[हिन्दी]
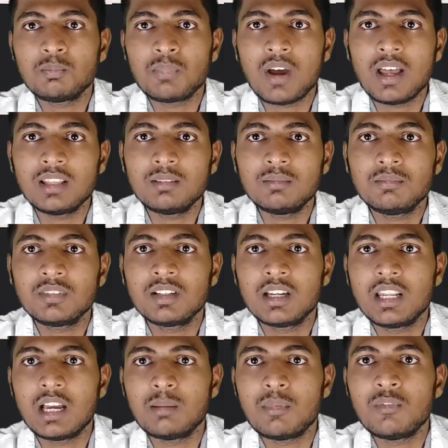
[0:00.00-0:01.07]
प्राप्त
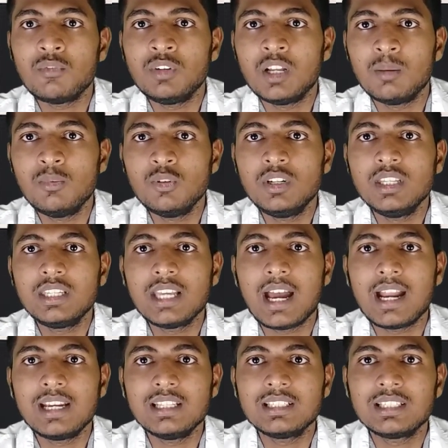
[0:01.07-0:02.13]
करें हम डब्ल्यू की
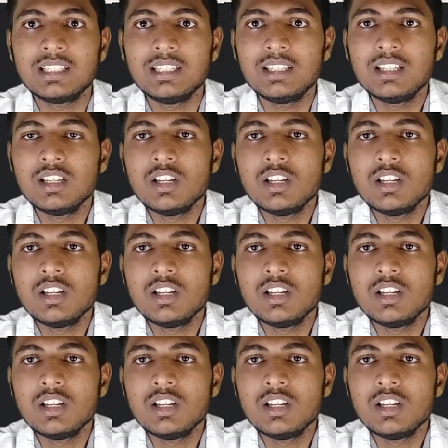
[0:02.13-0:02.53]
हार्ड डिस्क की